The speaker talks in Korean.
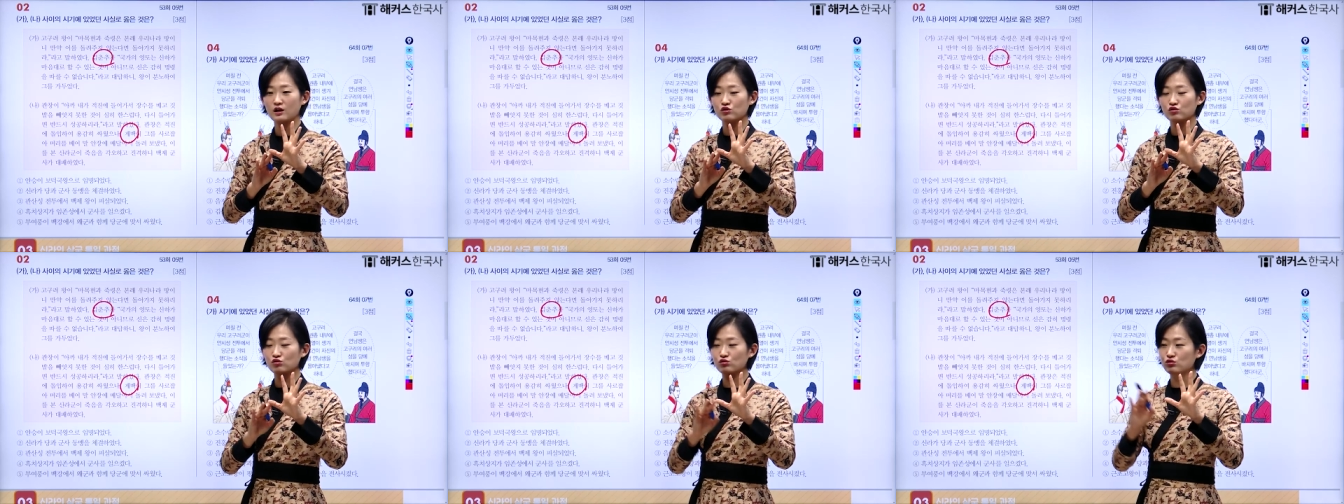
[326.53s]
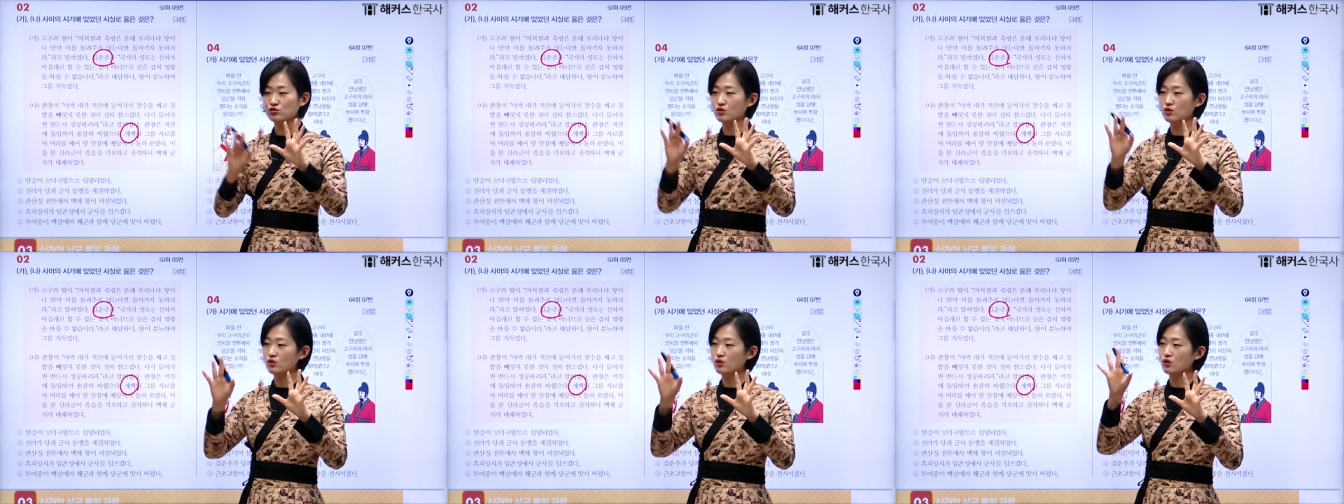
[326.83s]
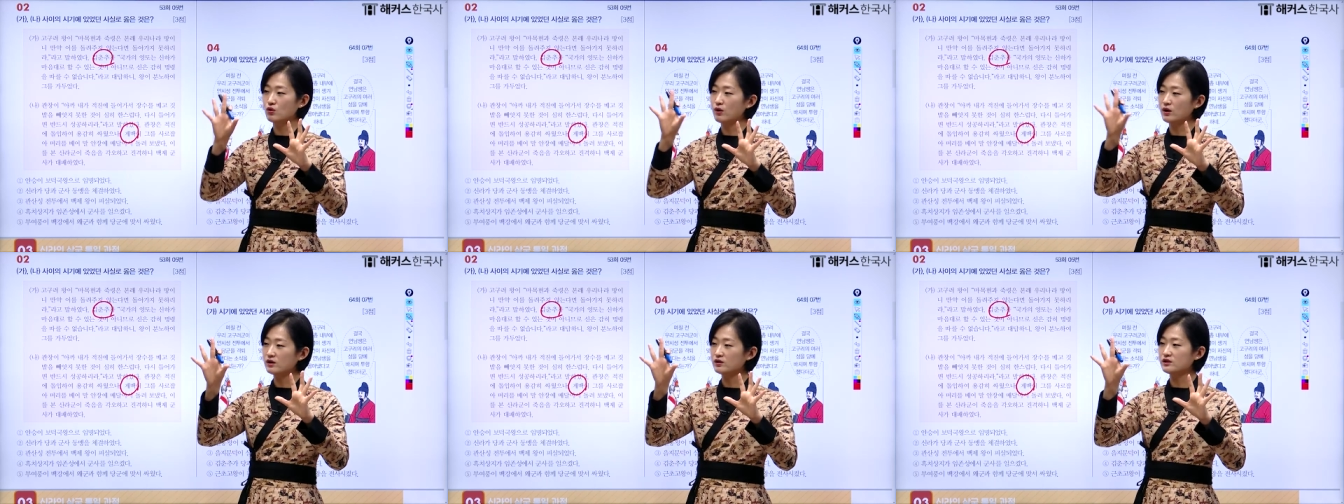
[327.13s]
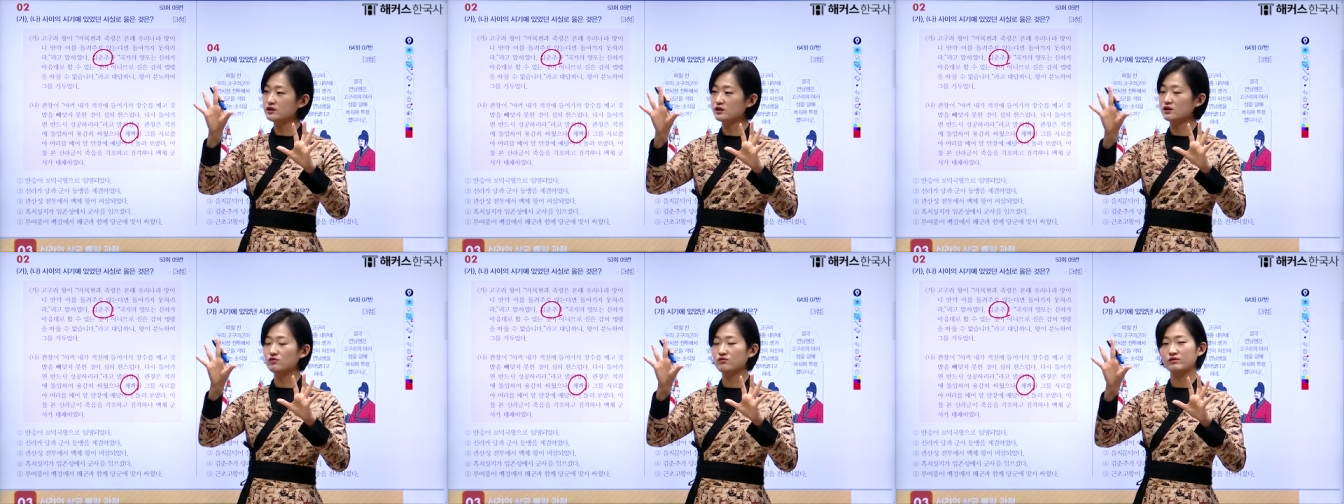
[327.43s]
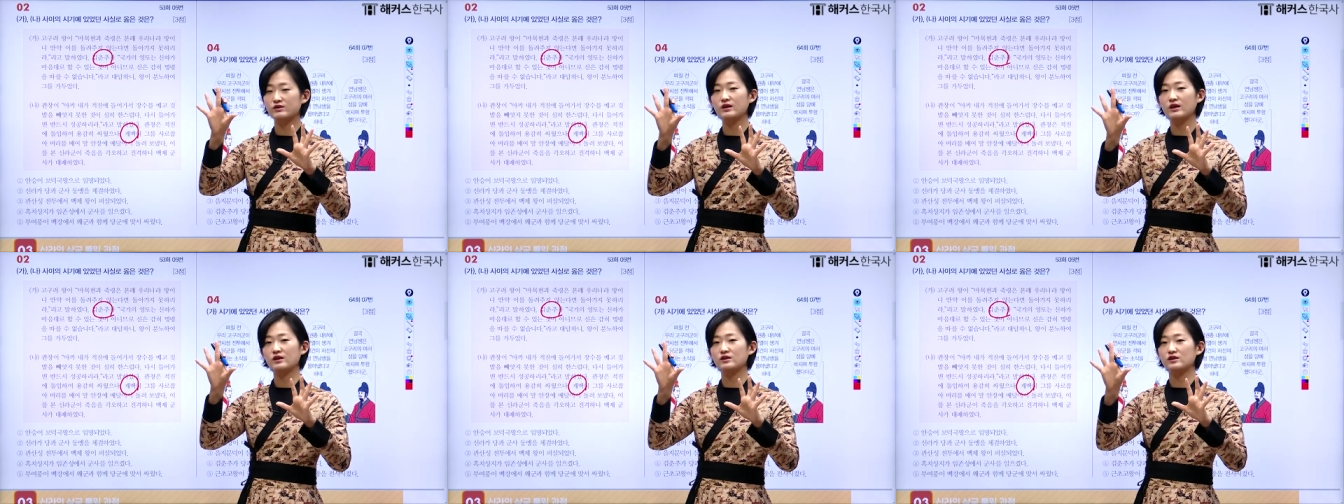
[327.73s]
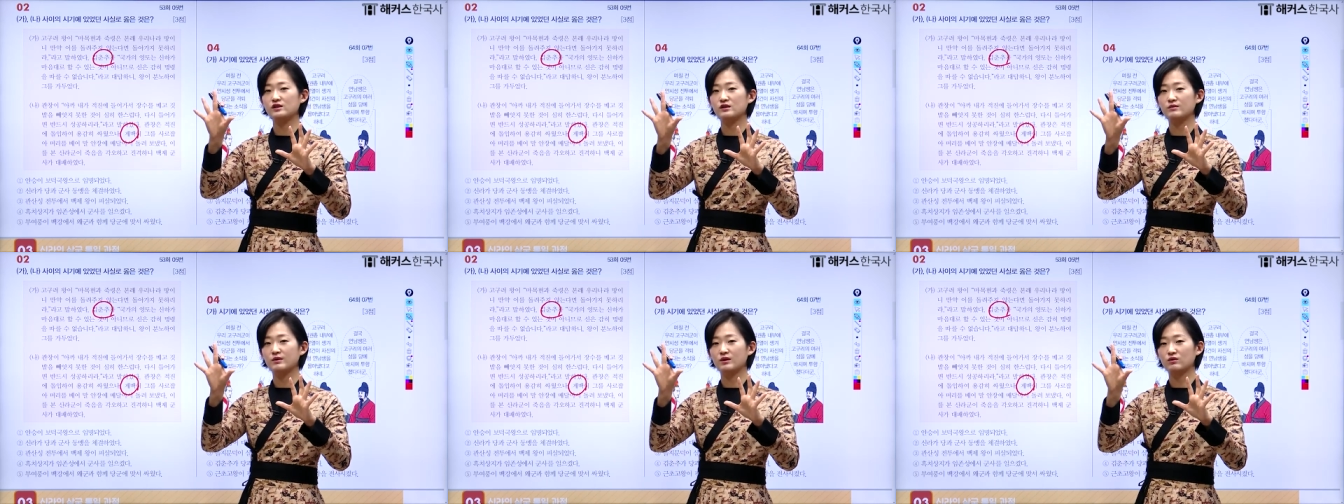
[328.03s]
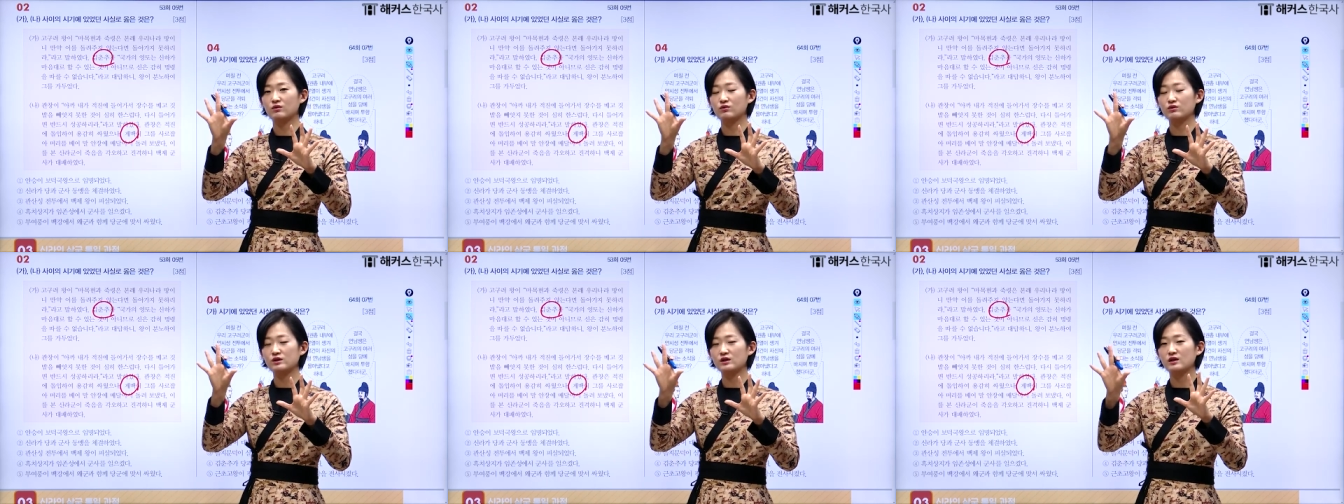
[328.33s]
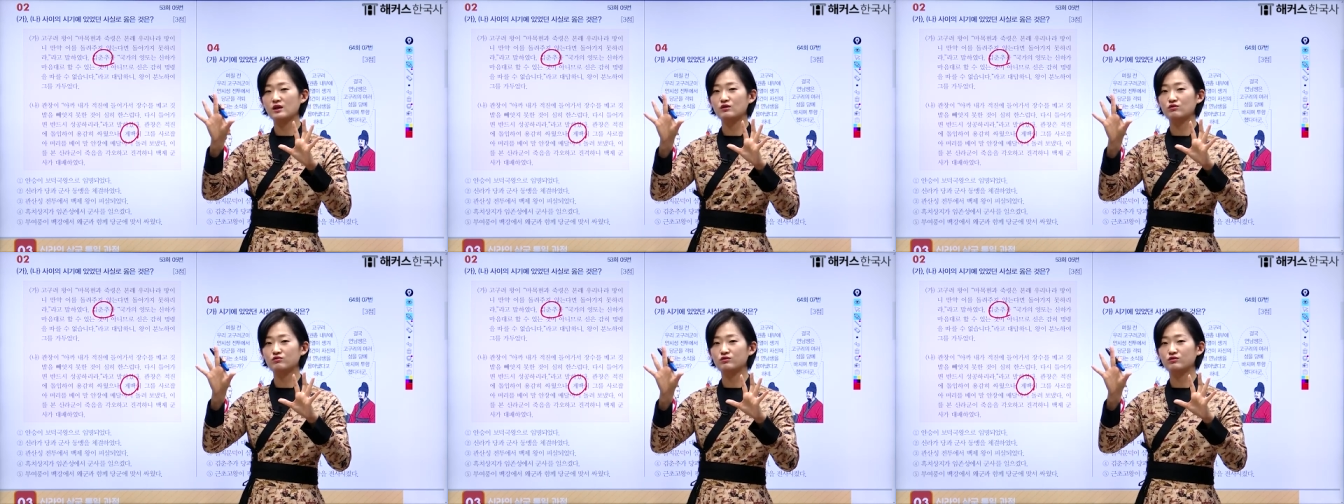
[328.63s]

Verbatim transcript: 수적으로 훨씬 위에 있음에도 신라